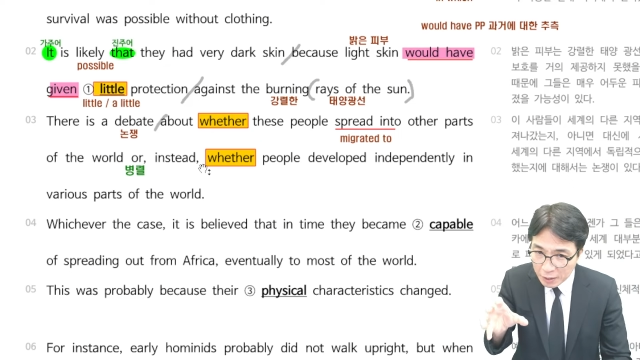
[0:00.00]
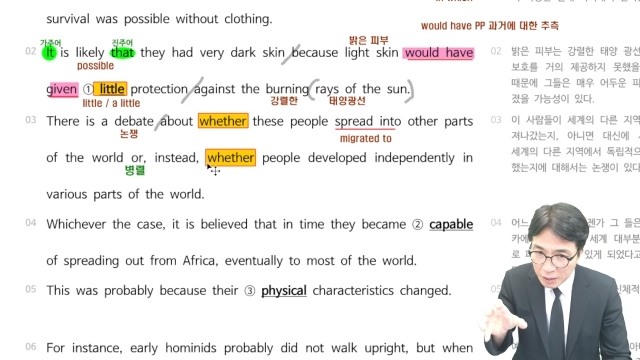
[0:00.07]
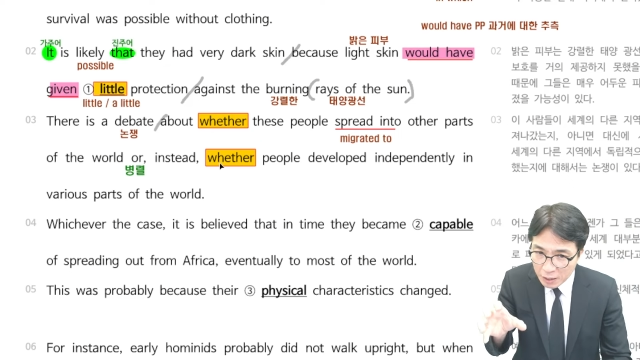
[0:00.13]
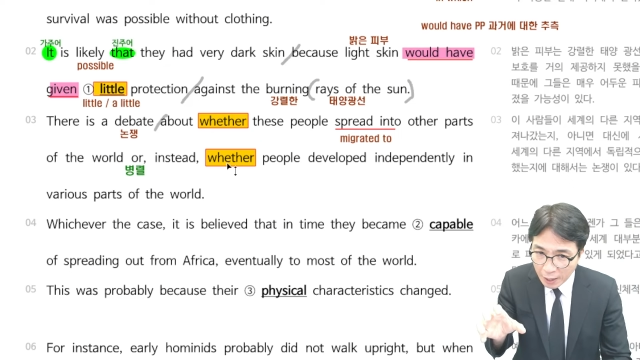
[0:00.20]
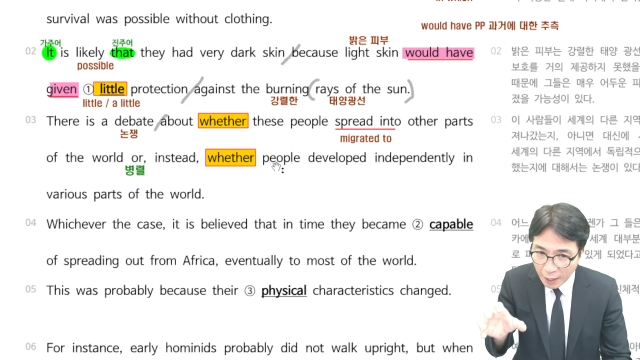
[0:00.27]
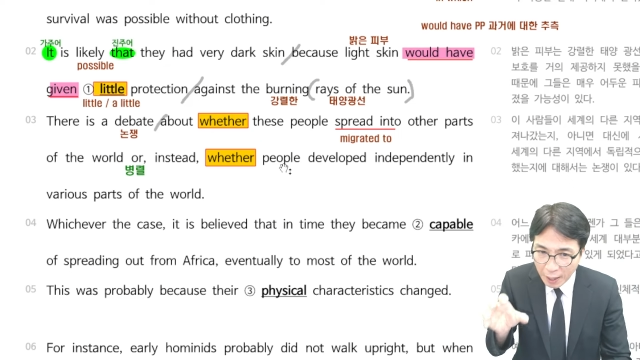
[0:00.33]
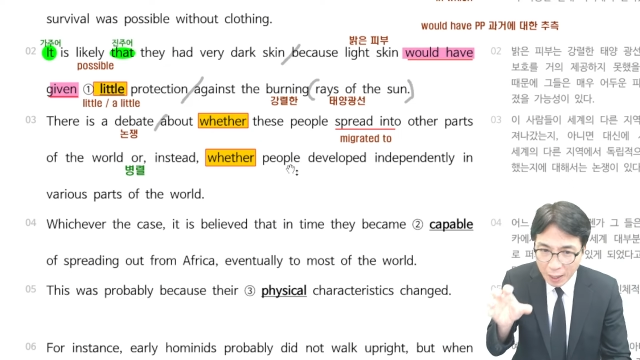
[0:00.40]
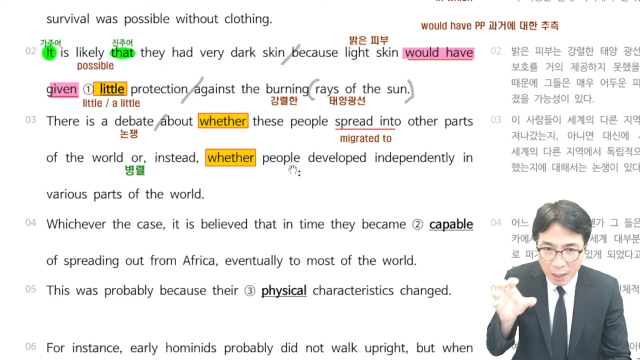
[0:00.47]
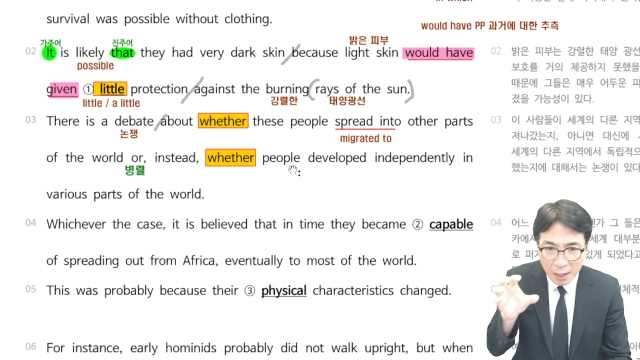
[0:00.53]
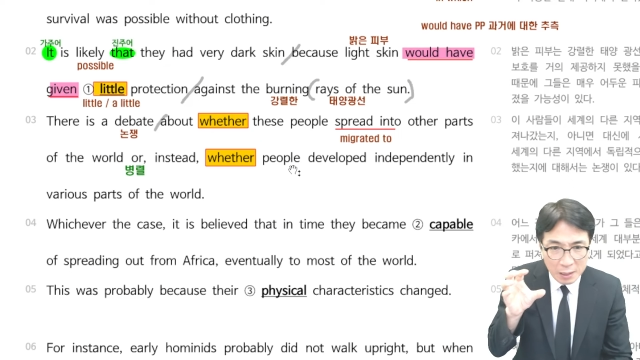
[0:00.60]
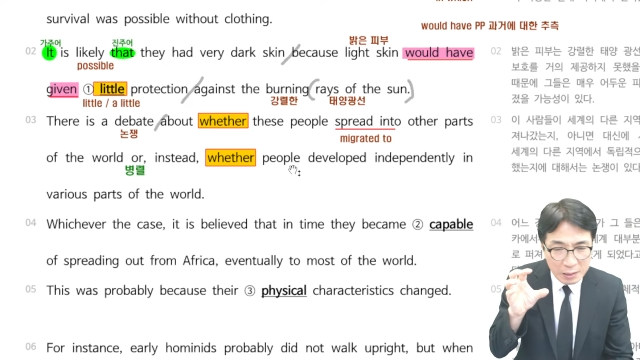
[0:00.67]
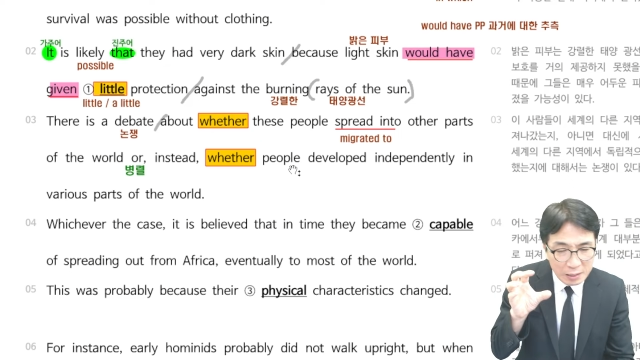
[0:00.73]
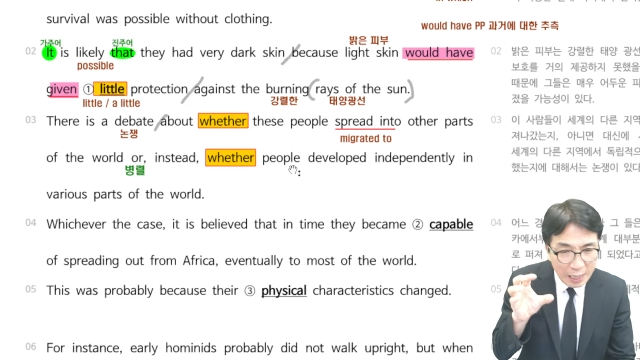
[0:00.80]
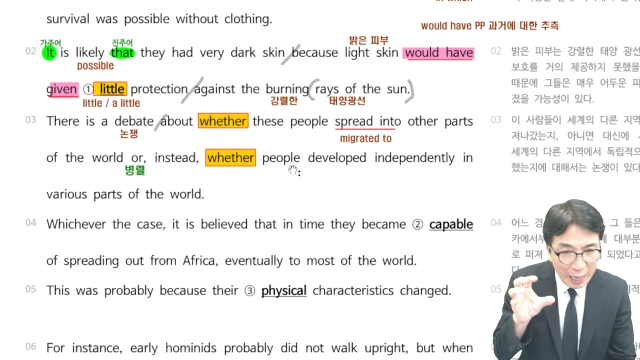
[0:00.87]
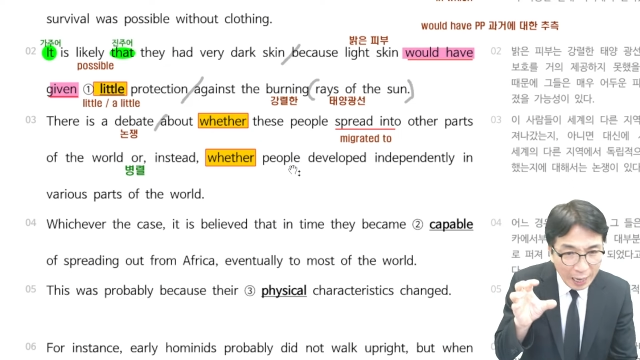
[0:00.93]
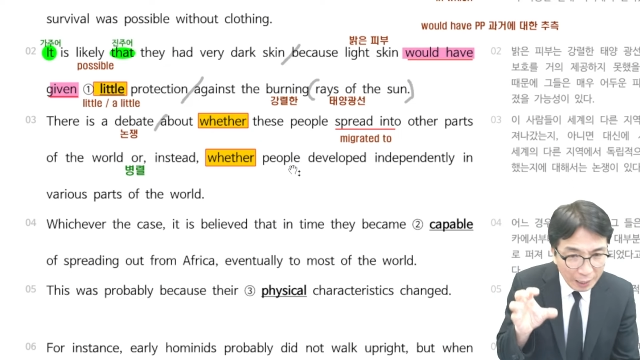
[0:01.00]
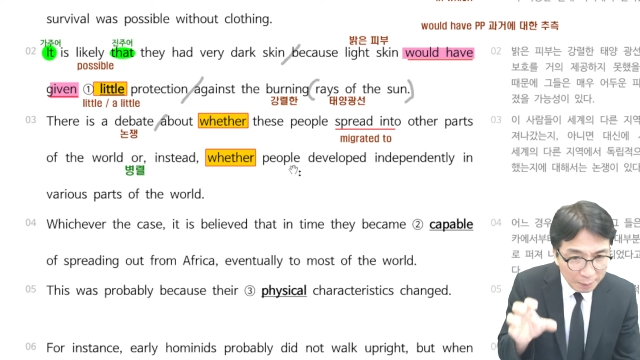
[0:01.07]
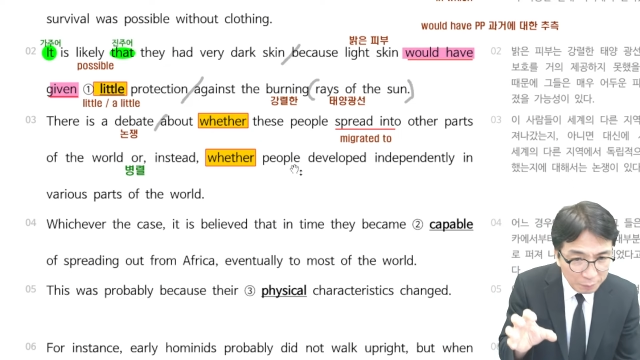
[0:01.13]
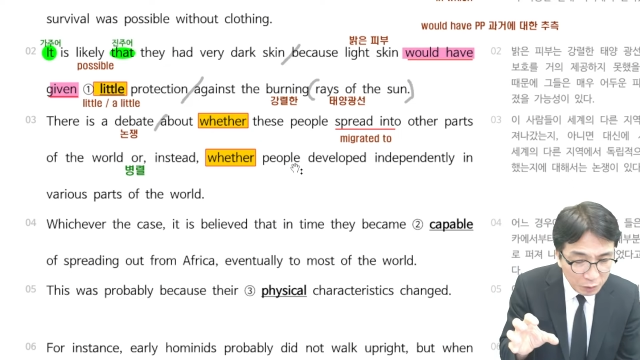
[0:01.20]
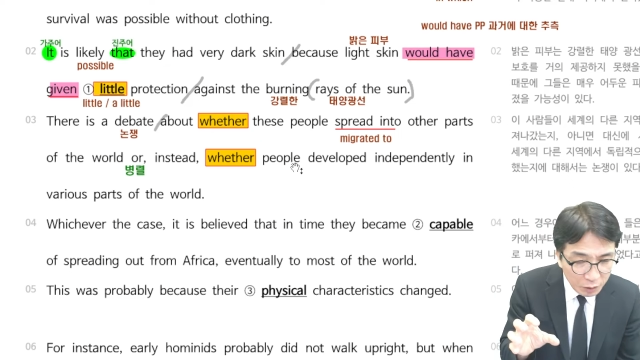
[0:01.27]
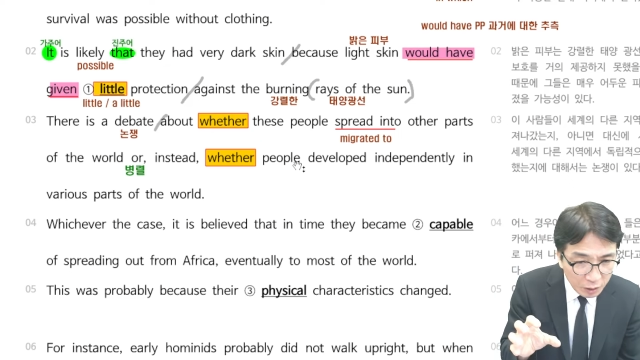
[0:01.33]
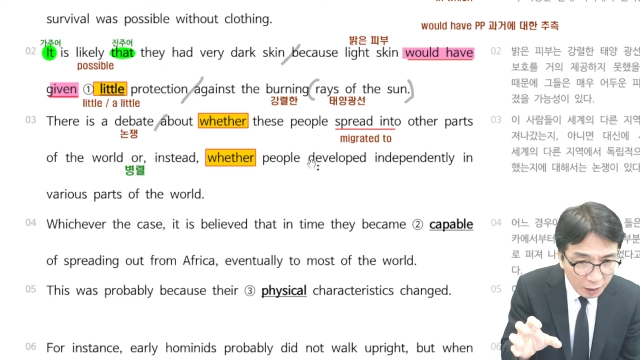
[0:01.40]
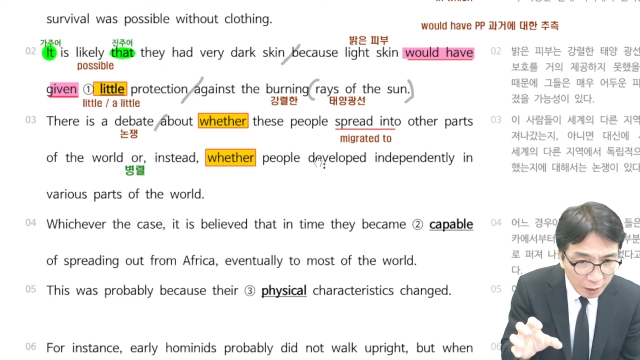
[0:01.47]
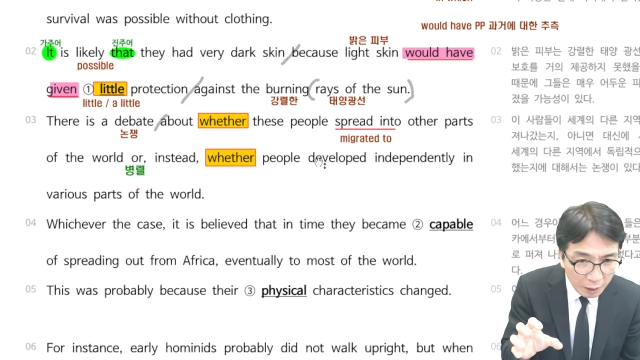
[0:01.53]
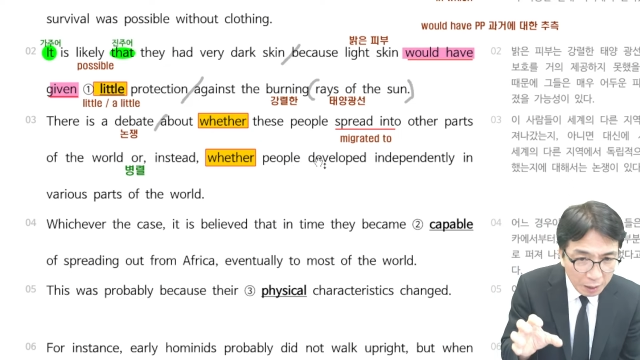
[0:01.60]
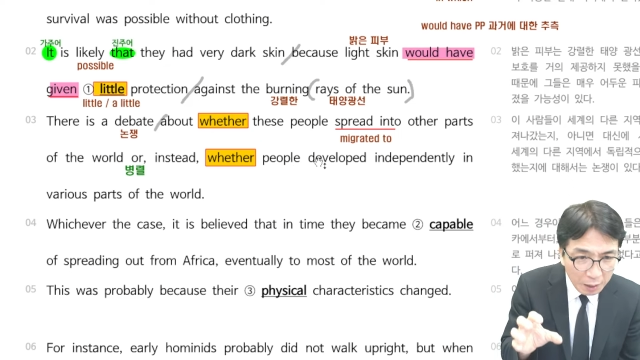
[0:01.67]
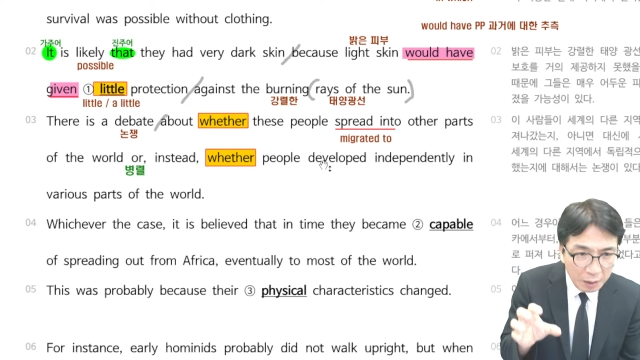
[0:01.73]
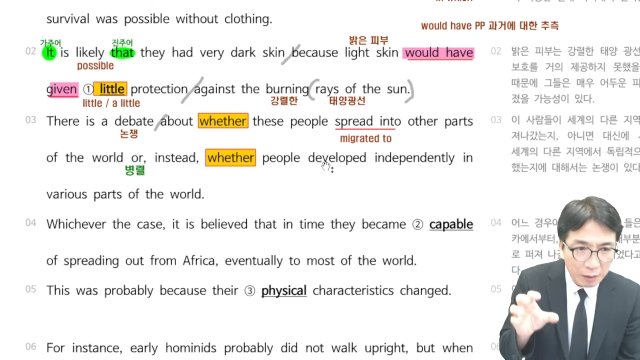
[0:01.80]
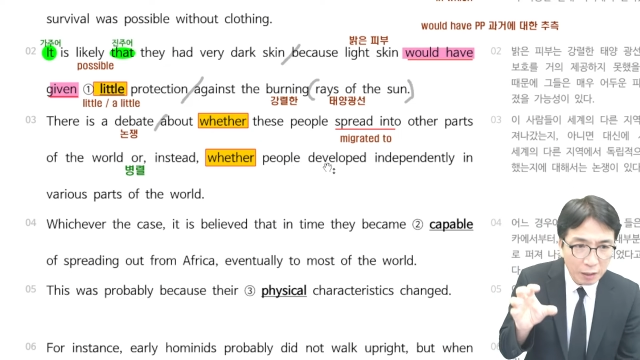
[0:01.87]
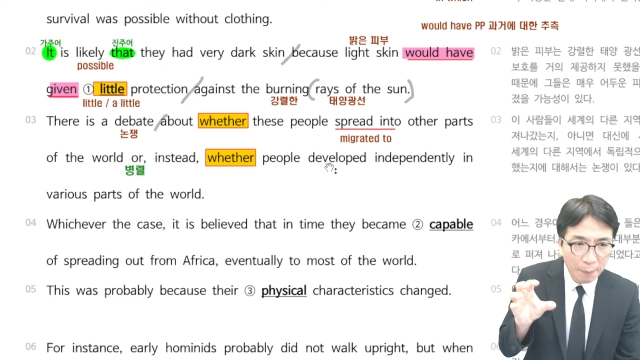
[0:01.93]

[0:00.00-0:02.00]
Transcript: 대신에 사람들이